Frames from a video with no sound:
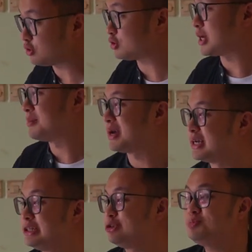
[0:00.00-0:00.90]
tok sampai
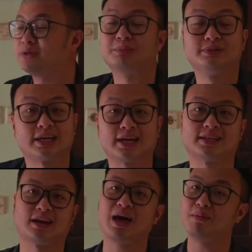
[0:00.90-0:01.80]
itu biar bisa rata
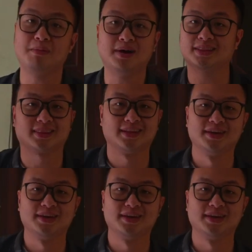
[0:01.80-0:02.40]
lama banget